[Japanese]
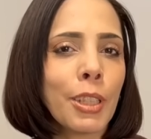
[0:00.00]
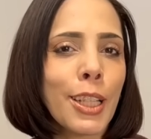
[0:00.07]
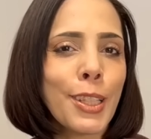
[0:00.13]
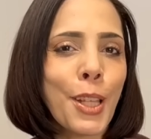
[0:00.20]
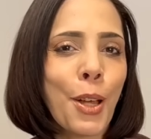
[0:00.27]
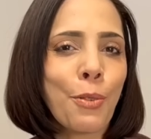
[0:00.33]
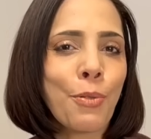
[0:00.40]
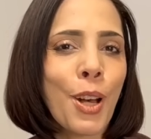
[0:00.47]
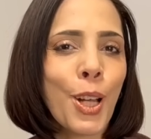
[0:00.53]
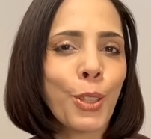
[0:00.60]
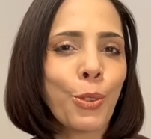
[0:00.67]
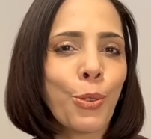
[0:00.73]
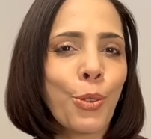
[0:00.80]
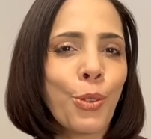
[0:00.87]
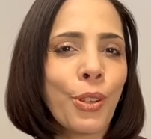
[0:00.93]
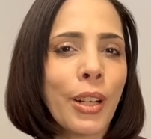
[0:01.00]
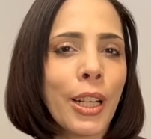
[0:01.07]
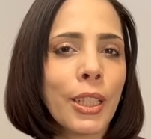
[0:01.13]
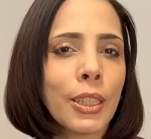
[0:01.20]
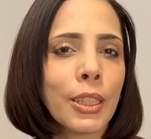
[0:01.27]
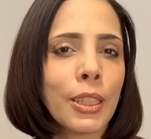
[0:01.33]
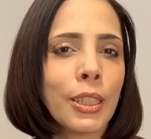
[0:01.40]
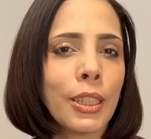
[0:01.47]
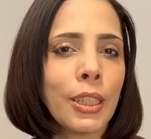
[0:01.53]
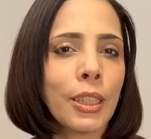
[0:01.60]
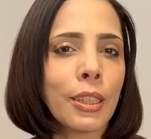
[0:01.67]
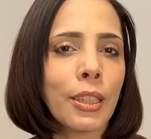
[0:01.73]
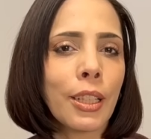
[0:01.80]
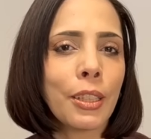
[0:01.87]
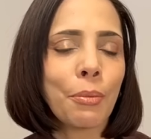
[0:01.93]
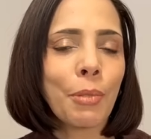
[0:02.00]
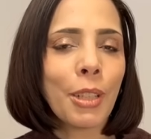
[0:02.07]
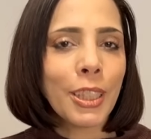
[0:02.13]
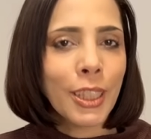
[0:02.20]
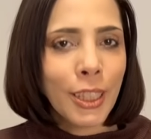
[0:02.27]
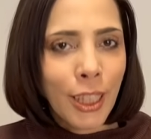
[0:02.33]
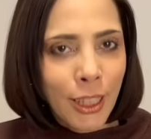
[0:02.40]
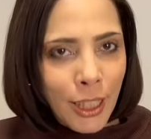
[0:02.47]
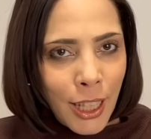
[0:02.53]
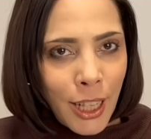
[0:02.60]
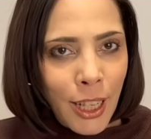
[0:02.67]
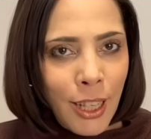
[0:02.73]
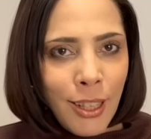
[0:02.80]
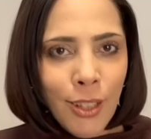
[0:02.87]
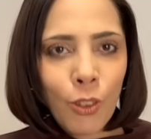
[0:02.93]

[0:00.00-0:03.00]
皆さんはどうお感じになりましたか？